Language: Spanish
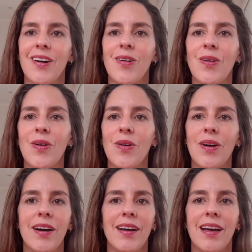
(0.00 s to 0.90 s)

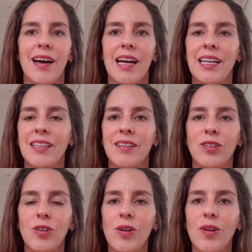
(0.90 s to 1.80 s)
O
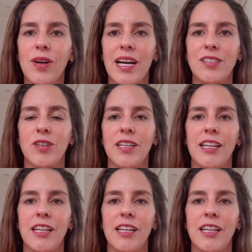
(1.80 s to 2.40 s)
en todos los casos,